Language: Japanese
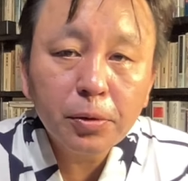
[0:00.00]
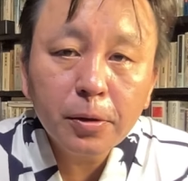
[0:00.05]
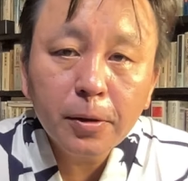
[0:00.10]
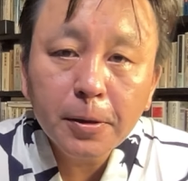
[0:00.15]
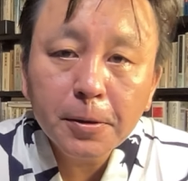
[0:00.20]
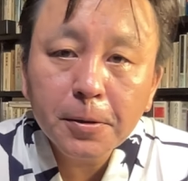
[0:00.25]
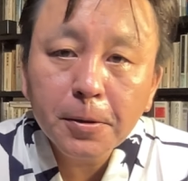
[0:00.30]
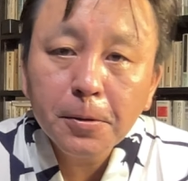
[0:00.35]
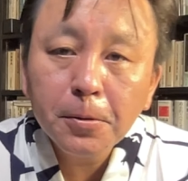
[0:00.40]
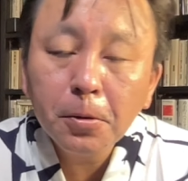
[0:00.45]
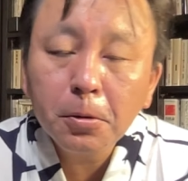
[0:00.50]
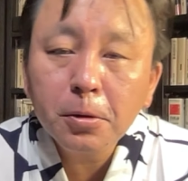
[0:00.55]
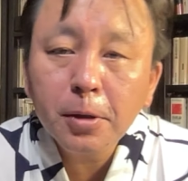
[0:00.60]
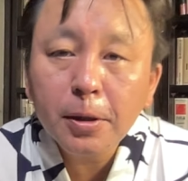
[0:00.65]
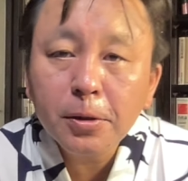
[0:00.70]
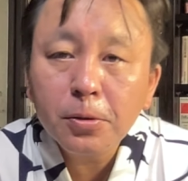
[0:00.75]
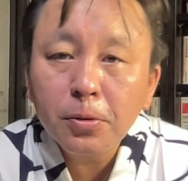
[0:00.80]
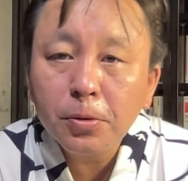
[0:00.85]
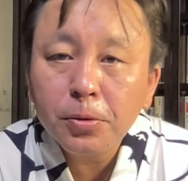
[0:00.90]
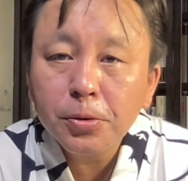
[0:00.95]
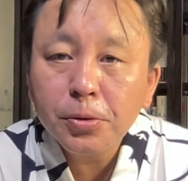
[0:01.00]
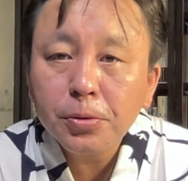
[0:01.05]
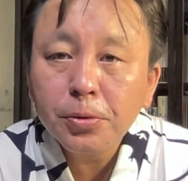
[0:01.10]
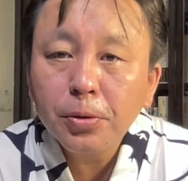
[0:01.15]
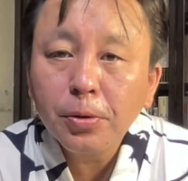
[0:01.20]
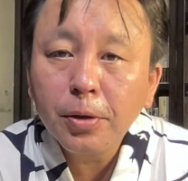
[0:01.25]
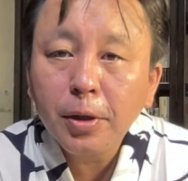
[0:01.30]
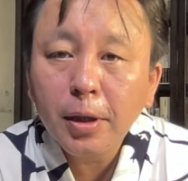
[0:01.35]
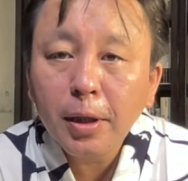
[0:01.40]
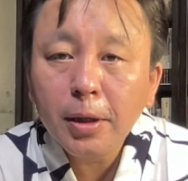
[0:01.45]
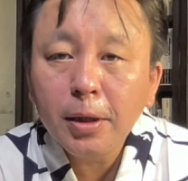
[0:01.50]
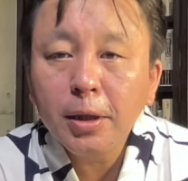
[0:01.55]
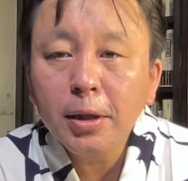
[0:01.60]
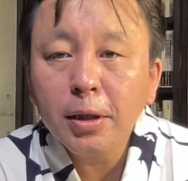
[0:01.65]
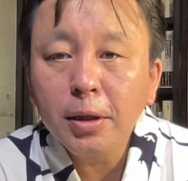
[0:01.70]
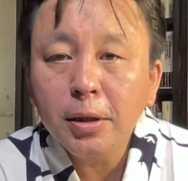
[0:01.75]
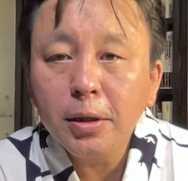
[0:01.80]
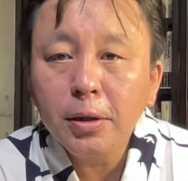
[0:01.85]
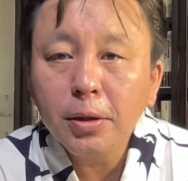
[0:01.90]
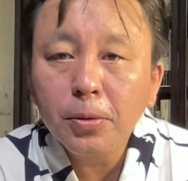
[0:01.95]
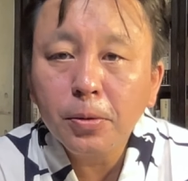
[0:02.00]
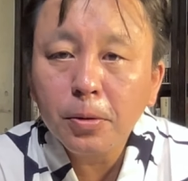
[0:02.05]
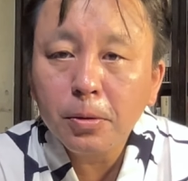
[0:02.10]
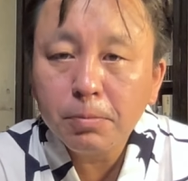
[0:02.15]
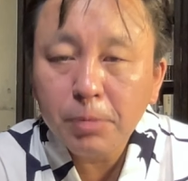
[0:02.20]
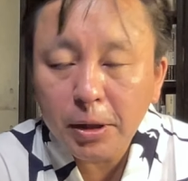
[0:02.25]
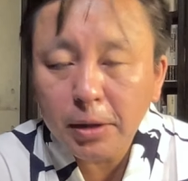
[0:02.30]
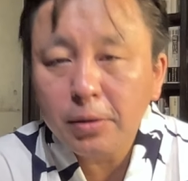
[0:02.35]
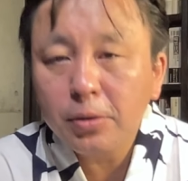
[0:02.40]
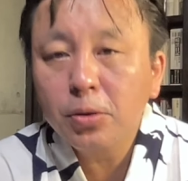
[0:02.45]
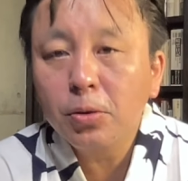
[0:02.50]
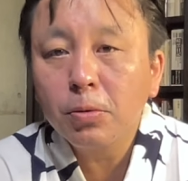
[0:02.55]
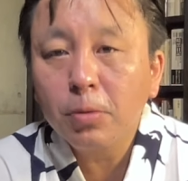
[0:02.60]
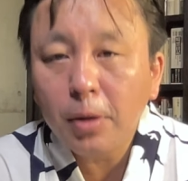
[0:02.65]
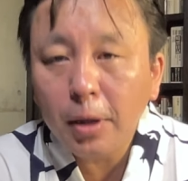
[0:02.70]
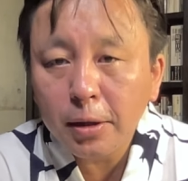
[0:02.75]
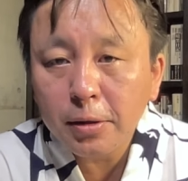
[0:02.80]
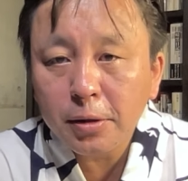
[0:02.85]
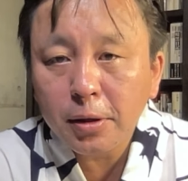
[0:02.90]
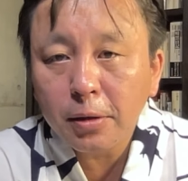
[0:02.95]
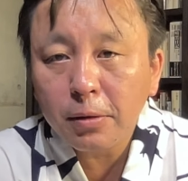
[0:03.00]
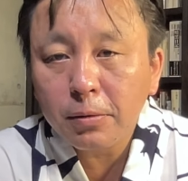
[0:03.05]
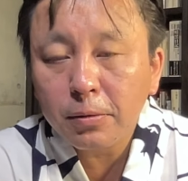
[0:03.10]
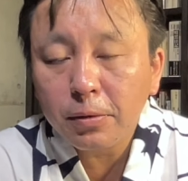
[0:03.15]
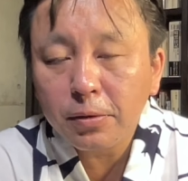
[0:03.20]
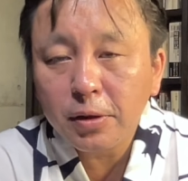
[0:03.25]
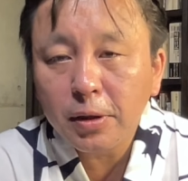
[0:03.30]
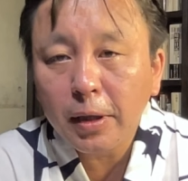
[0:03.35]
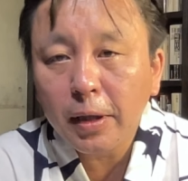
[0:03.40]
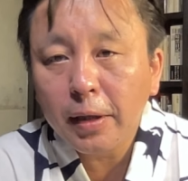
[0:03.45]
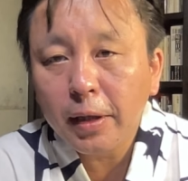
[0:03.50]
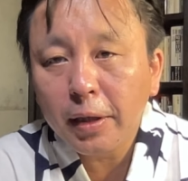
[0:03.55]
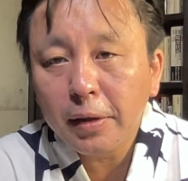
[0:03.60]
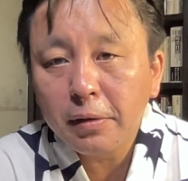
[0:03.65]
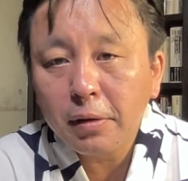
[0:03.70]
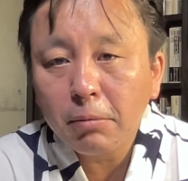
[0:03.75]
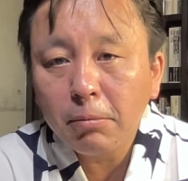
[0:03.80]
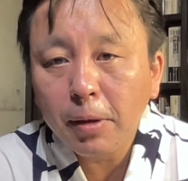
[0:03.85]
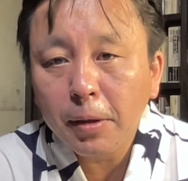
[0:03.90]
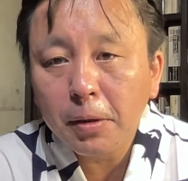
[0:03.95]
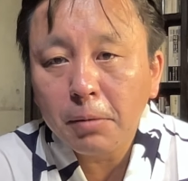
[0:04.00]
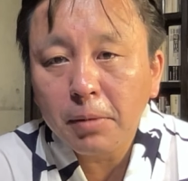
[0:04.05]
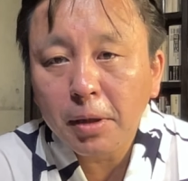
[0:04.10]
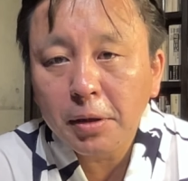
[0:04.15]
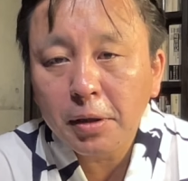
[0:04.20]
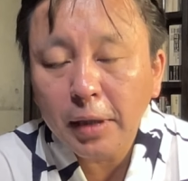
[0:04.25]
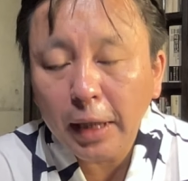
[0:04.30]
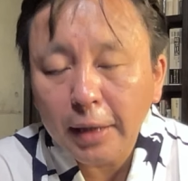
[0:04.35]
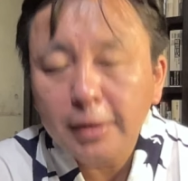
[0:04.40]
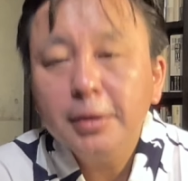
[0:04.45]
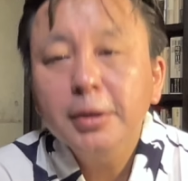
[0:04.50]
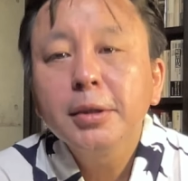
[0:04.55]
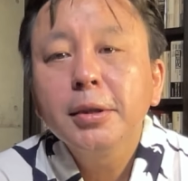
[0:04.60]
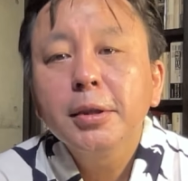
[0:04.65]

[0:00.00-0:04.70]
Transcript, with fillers: です6月の14日金曜日朝刊チェックの時間がやってまいりました